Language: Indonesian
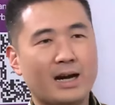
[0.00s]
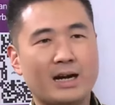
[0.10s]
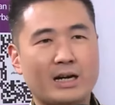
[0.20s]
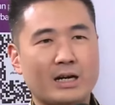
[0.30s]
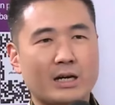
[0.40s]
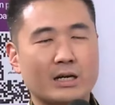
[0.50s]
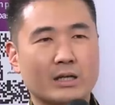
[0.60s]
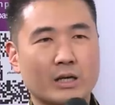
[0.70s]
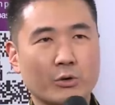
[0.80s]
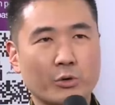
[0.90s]
Uh,
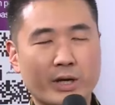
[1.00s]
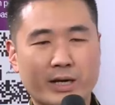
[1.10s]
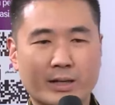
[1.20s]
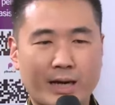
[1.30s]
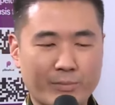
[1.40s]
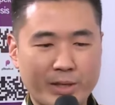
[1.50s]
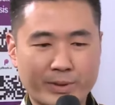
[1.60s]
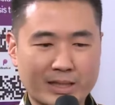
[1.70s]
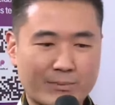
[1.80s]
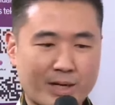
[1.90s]
keunggulan kami
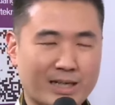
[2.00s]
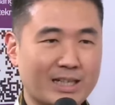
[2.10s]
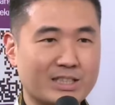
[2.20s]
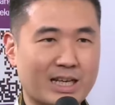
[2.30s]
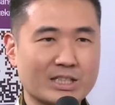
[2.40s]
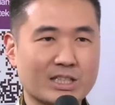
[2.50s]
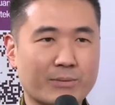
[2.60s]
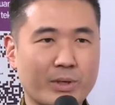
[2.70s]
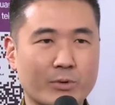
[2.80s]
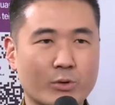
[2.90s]
pertama adalah jelas
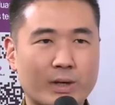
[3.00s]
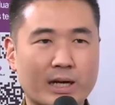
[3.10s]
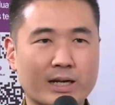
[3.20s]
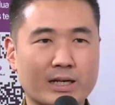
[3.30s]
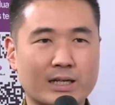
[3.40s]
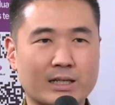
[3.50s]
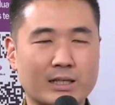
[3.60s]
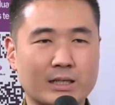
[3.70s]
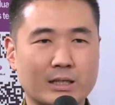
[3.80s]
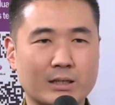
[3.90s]
kami merupakan
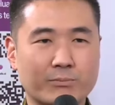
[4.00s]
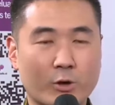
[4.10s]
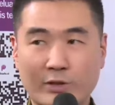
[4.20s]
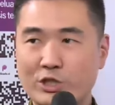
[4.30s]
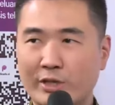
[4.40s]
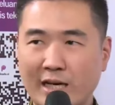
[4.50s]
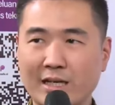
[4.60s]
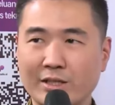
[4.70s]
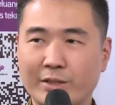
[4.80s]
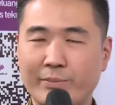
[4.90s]
uh,
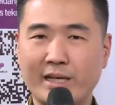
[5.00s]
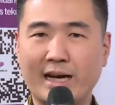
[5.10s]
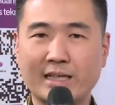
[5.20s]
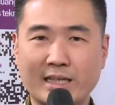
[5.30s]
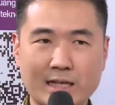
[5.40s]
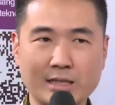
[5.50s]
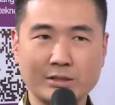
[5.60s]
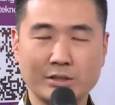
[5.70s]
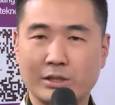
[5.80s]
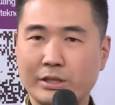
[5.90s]
profesional di bidangnya,
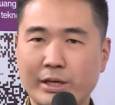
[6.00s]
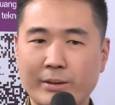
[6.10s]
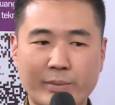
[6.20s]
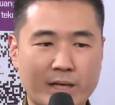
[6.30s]
di